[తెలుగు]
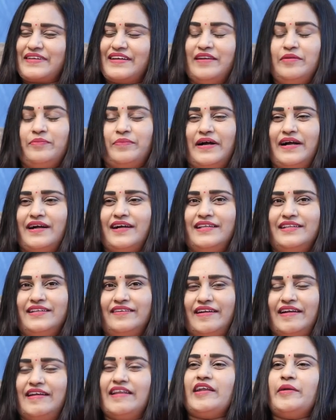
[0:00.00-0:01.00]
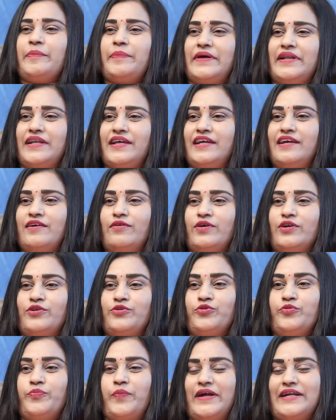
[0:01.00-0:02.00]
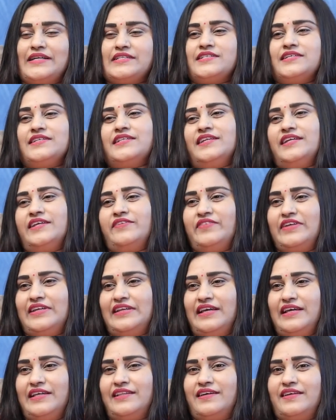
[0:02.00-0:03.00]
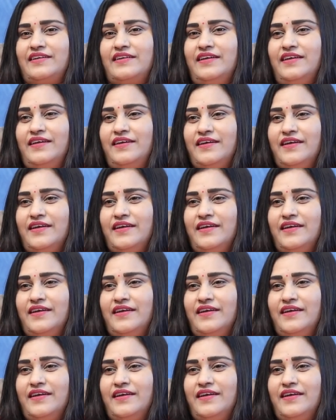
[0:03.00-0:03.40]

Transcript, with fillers: కానీ బాగా అది రన్నర్ అప్ అయినా ఇంకొక టూ పాయింట్స్ అయితే నేను విన్ అయ్యేదాన్ని